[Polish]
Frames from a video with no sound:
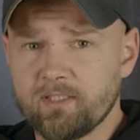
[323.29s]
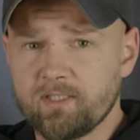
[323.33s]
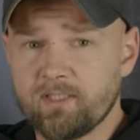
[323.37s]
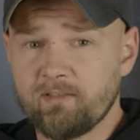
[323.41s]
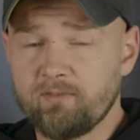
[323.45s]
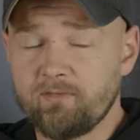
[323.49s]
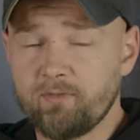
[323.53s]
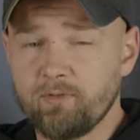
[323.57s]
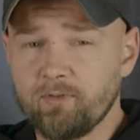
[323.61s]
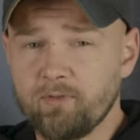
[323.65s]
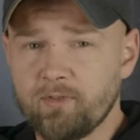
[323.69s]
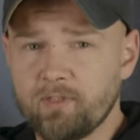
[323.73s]

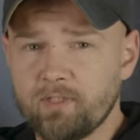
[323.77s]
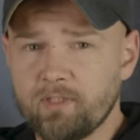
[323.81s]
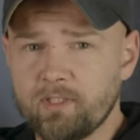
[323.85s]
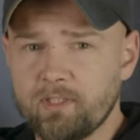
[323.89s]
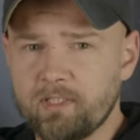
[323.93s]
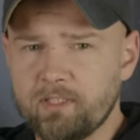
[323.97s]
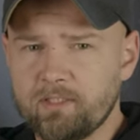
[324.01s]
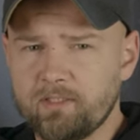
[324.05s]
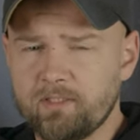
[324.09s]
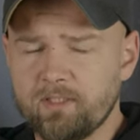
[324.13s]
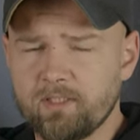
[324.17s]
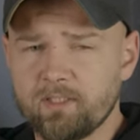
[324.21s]
zawory
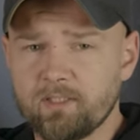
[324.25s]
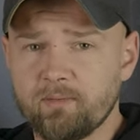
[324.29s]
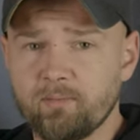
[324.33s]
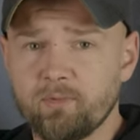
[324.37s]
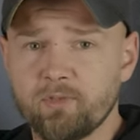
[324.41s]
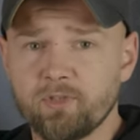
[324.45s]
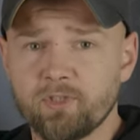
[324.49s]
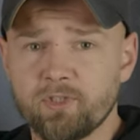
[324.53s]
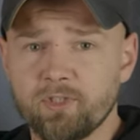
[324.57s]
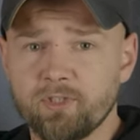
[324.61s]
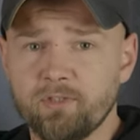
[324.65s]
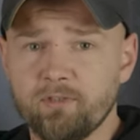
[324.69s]

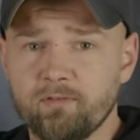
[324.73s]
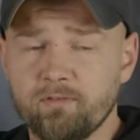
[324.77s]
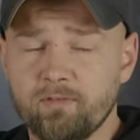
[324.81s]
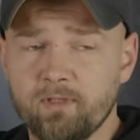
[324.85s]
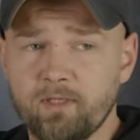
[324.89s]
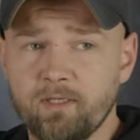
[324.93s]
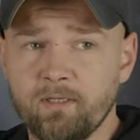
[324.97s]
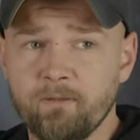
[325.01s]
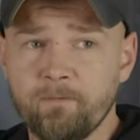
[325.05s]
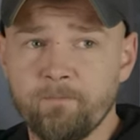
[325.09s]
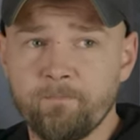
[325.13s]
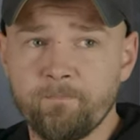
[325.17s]

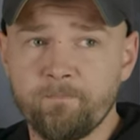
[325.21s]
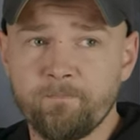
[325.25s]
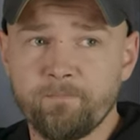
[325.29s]
antyzamrożeniowe.